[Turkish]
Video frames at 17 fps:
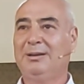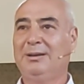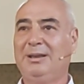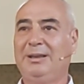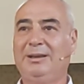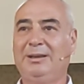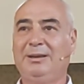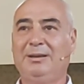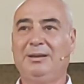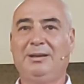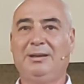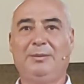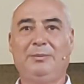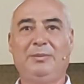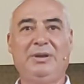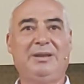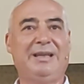nedir?
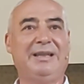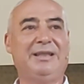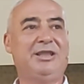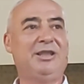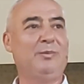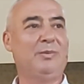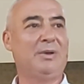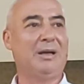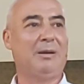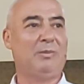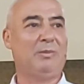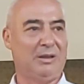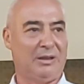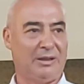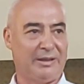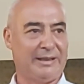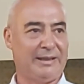Ee, bir seçim
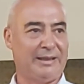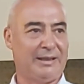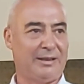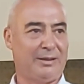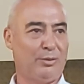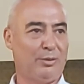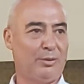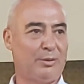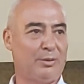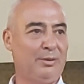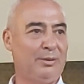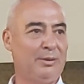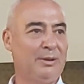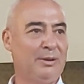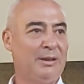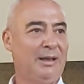yapmaları gerekiyordu.